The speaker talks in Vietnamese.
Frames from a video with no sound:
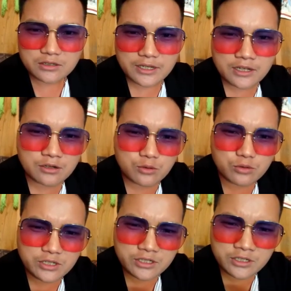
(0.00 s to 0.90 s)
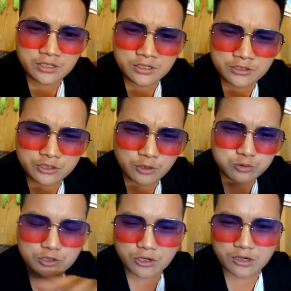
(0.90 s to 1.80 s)
này ông cụ in chủ
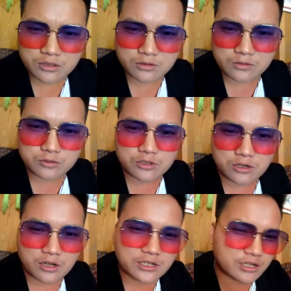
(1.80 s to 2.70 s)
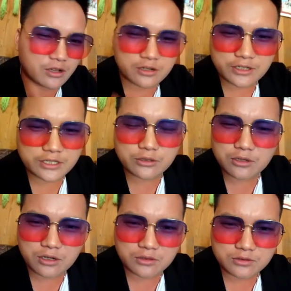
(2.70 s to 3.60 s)
trò tú trò lo lì lòn này tí
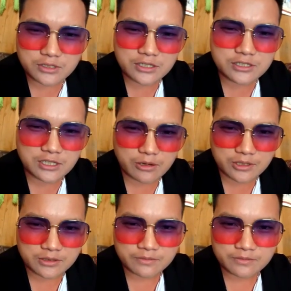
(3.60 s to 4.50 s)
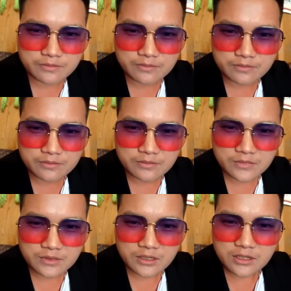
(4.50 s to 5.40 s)
lò danh chỉ tàu này
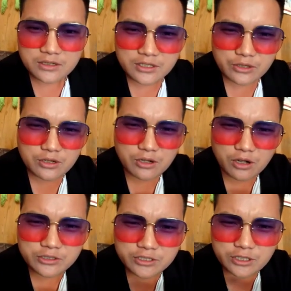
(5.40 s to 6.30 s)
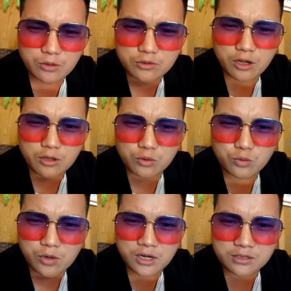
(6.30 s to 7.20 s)
nó cho là con trâu nó
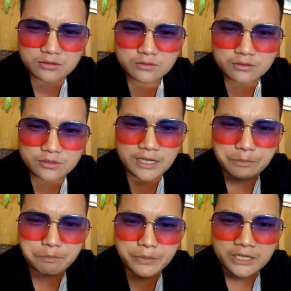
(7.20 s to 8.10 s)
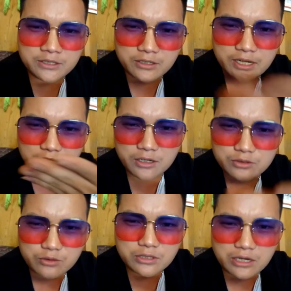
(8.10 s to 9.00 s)
quá dạy pì nó này coi
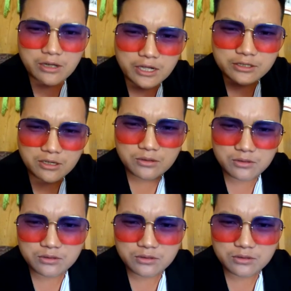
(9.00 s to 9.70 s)
yêu cha lo hai tao